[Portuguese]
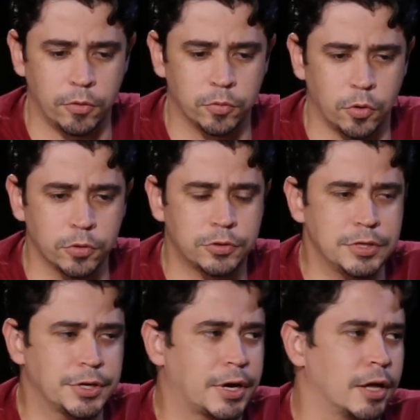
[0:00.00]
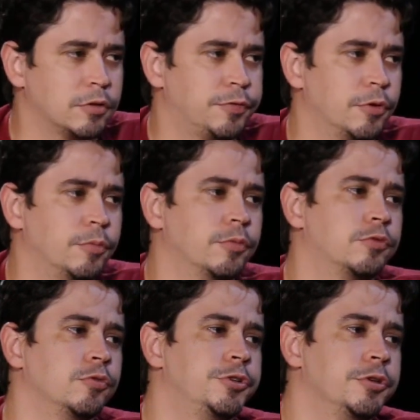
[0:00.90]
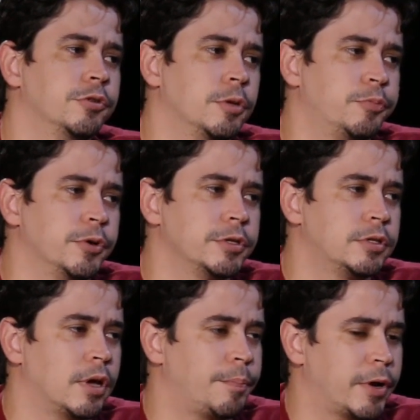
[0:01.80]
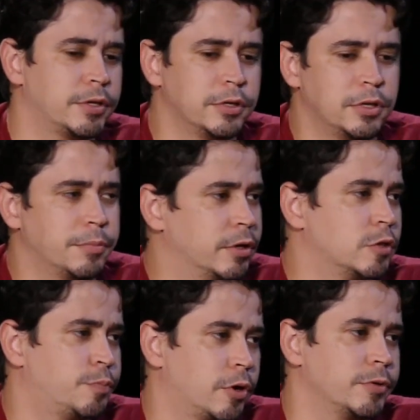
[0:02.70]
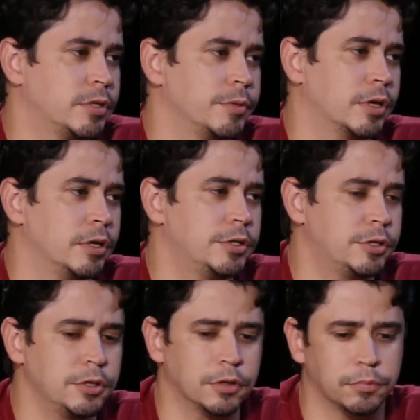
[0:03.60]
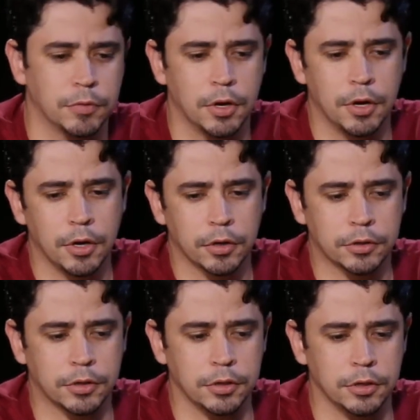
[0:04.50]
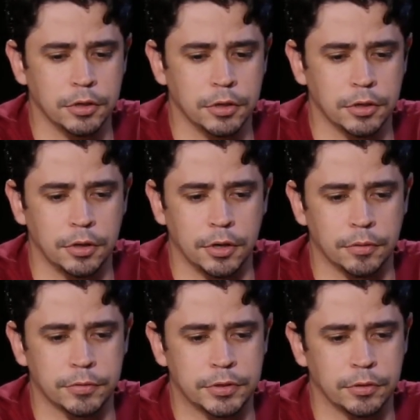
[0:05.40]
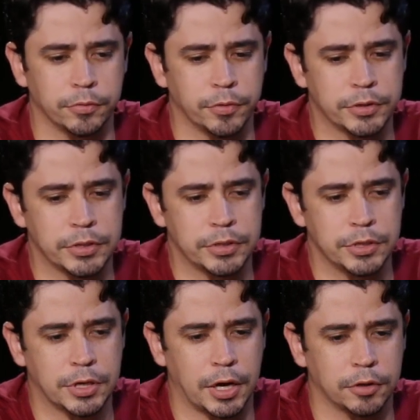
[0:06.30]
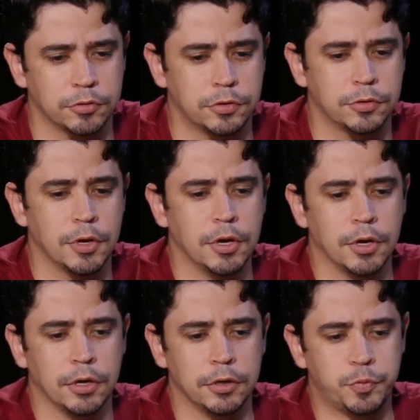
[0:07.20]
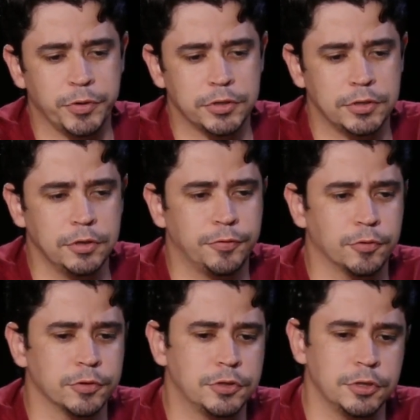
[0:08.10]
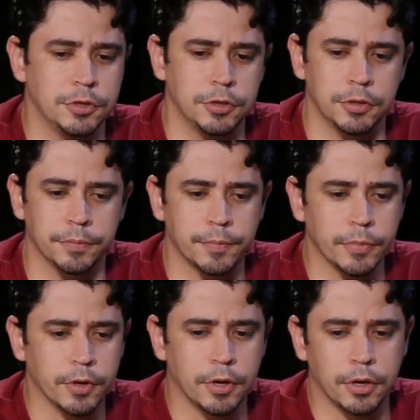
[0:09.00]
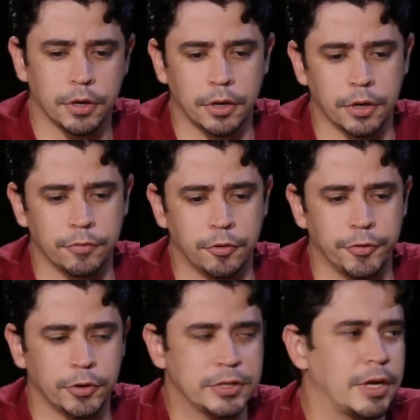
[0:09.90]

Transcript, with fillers: outros sindicatos foram surgindo depois a partir de demandas próprias também que eles tinham, que é, são esses sindicatos específicos de é, envolvendo